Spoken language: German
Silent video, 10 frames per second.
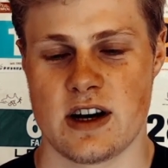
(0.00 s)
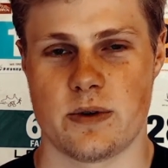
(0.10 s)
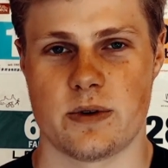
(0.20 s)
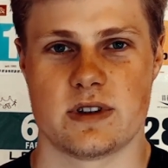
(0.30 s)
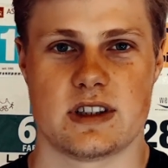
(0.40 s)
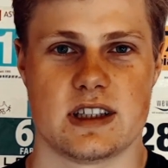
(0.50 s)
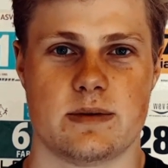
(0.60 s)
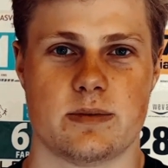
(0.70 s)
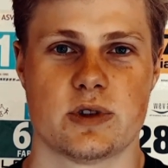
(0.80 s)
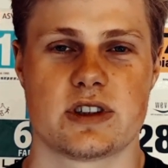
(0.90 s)
Und ich
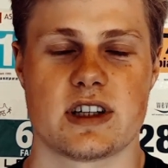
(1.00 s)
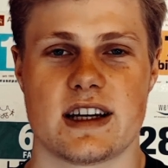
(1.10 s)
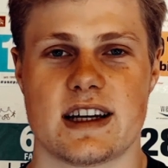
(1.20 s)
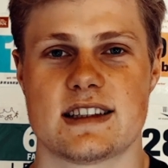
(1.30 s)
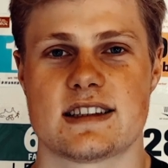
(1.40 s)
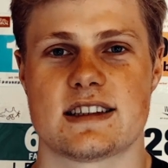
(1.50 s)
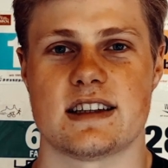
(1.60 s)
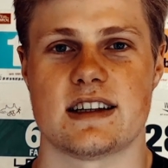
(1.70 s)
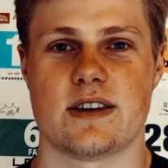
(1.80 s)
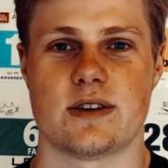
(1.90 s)
muss ja jetzt äh,
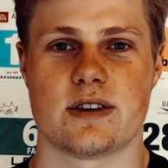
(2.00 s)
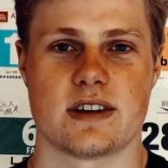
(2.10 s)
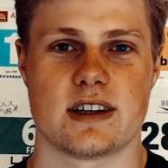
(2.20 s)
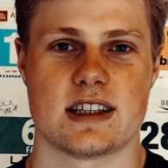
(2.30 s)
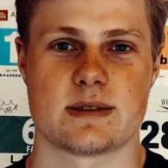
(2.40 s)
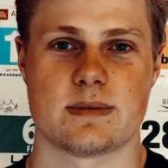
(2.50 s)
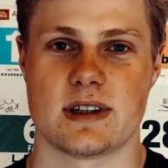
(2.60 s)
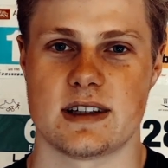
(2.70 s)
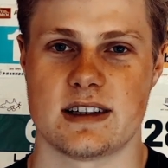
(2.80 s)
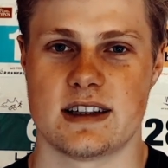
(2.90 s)
auch
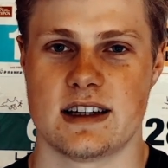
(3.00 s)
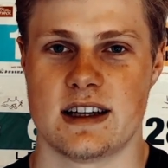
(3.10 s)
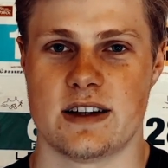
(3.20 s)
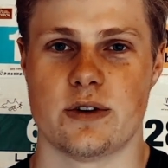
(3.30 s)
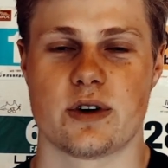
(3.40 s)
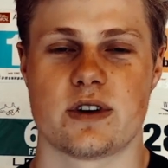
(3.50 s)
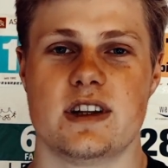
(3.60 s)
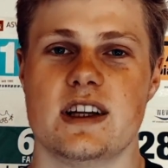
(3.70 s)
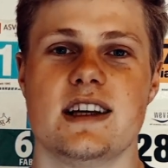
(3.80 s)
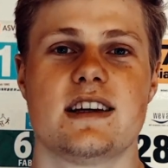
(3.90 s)
erstmal noch
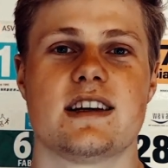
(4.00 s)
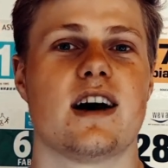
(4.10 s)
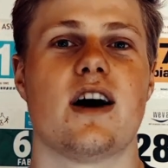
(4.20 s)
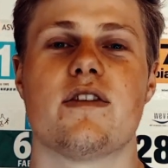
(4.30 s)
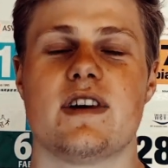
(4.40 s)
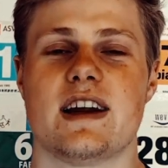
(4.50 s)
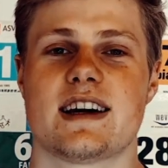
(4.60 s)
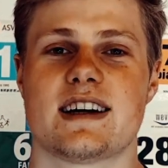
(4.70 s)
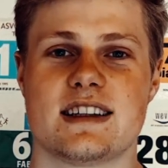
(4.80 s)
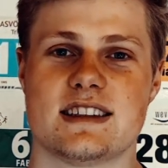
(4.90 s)
nicht auf
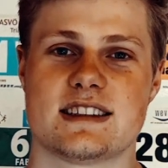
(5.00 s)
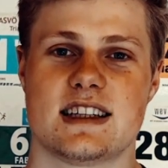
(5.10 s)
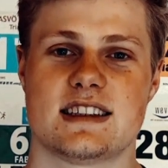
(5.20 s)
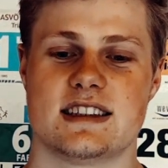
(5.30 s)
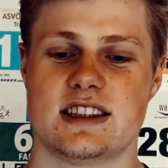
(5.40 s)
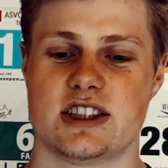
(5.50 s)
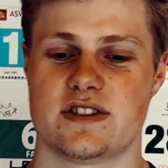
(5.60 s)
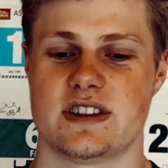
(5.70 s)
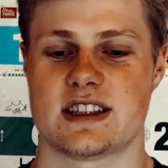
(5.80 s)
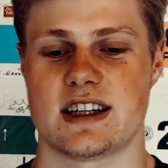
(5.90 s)
längere Distanzen die
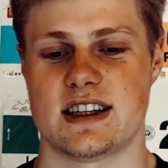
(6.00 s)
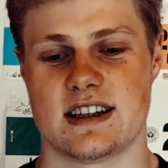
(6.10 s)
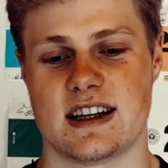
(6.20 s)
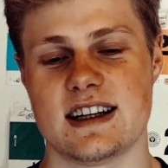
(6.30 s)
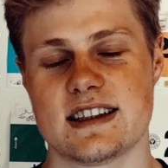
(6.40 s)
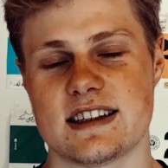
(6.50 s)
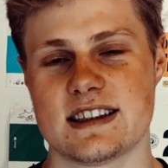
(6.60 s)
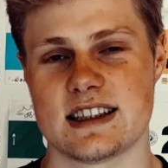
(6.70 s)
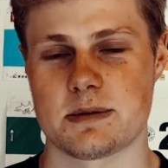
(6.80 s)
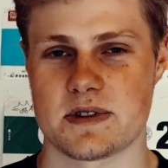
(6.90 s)
Geschwindigkeiten halten.
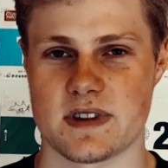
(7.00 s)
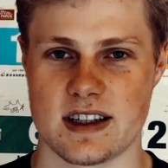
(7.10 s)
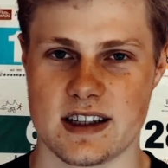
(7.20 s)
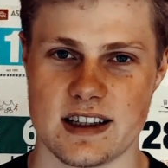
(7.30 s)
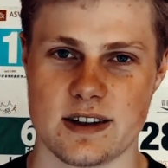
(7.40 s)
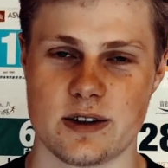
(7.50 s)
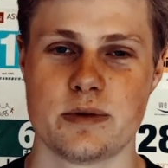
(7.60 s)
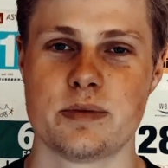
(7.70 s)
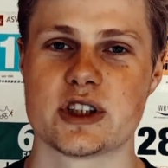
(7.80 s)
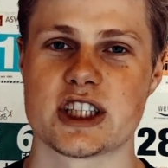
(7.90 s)
Ich habe zwar die
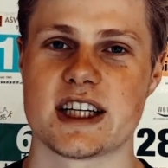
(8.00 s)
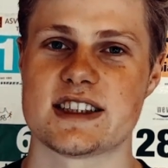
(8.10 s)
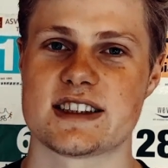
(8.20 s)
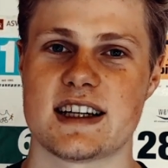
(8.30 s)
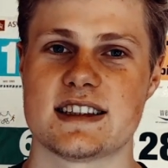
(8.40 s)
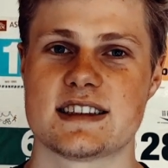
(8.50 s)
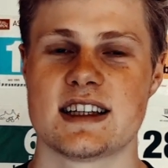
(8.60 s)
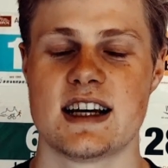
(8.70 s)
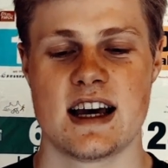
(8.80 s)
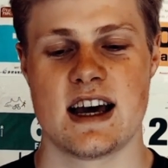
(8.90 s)
olympische Distanz
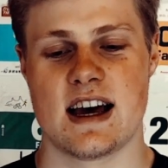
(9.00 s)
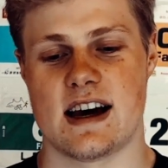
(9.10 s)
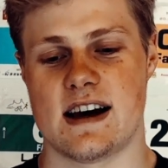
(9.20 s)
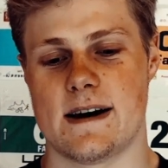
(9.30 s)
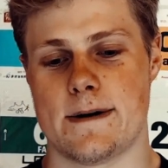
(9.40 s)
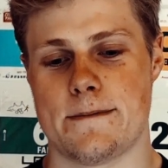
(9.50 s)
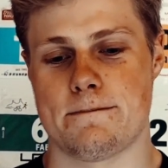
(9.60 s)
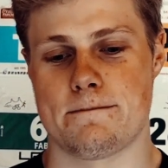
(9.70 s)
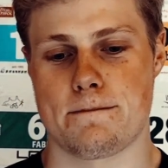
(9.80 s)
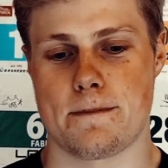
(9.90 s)

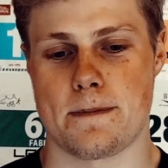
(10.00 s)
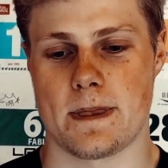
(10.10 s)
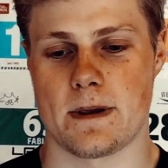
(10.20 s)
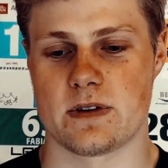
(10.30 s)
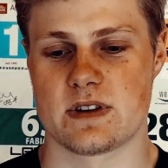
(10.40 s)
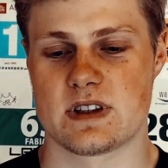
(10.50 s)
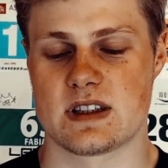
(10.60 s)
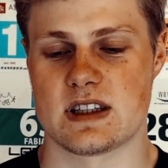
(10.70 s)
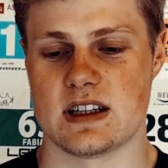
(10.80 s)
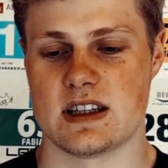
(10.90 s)
ähm,
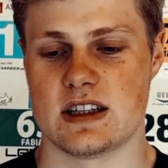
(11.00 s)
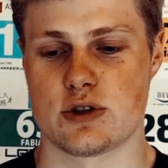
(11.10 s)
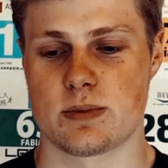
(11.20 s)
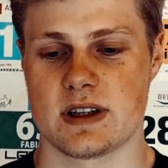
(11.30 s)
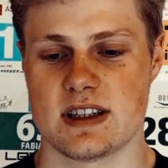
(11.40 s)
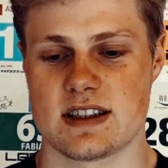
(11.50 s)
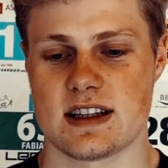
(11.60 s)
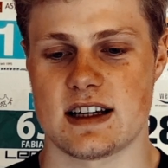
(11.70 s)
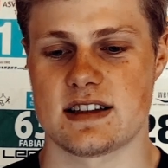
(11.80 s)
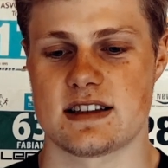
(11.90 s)
und die, die
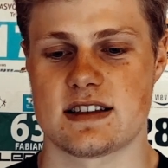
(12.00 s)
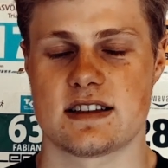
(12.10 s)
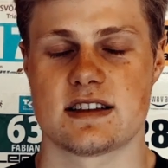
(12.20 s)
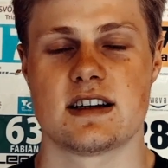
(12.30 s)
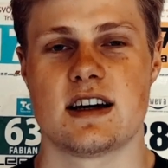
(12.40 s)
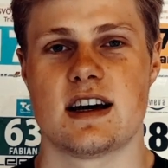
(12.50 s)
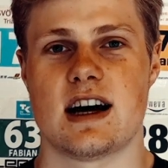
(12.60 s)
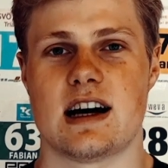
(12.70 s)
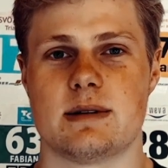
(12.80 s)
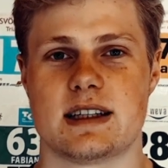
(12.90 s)
Sprintdistanzen,
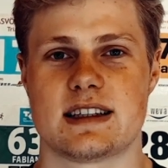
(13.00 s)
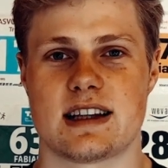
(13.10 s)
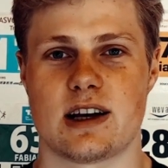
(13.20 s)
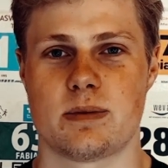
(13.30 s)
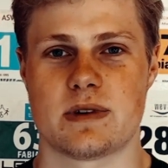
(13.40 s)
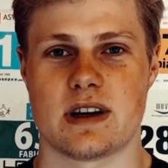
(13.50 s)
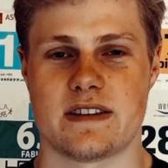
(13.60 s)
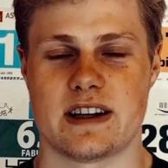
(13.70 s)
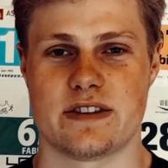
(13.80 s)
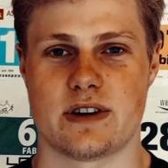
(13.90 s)
aber ich glaube, da
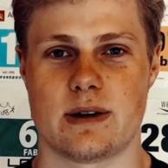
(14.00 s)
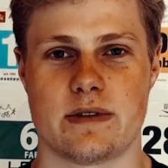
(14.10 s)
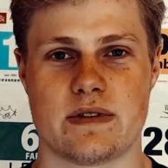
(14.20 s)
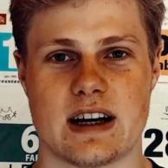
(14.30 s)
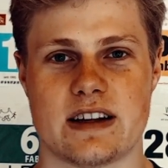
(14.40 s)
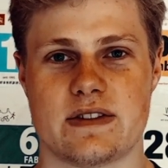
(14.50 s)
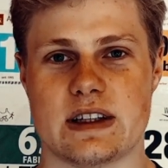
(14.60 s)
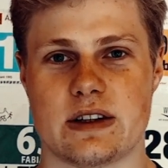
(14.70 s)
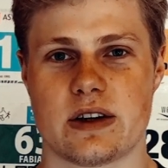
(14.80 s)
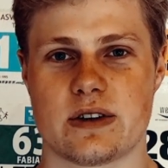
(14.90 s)
werde ich vor allem auf den Rad
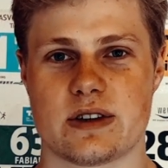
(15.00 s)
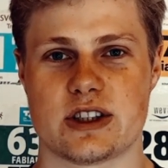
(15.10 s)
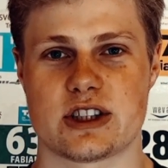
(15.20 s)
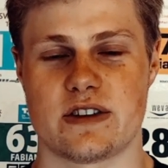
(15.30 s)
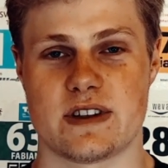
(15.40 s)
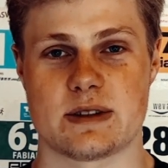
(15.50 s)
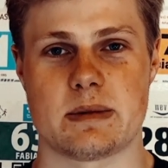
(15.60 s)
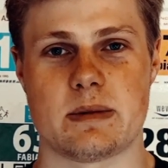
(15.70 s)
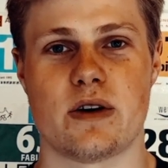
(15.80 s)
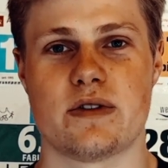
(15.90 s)
drücken und dann schauen, was
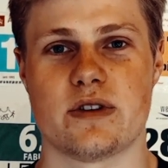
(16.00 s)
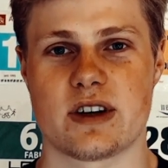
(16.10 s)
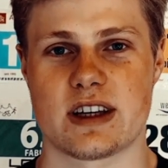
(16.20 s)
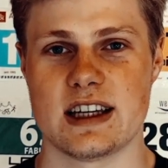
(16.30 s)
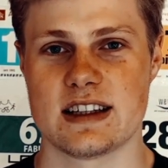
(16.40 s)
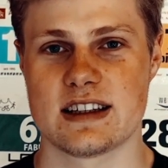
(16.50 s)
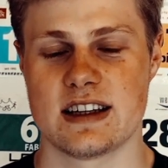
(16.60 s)
beim Laufen noch geht,